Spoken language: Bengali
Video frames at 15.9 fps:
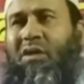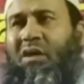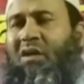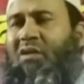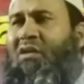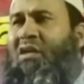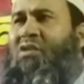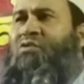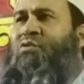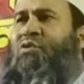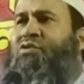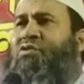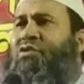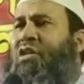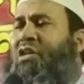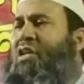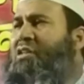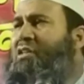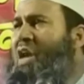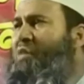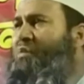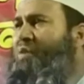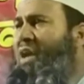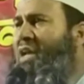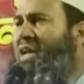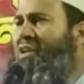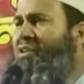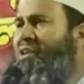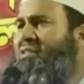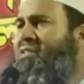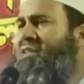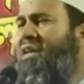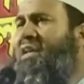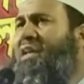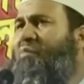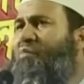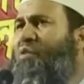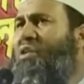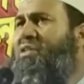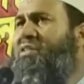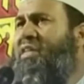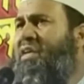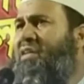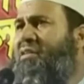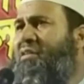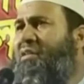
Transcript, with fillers: আল্লাহ রসুল সাল্লাহ বলছেন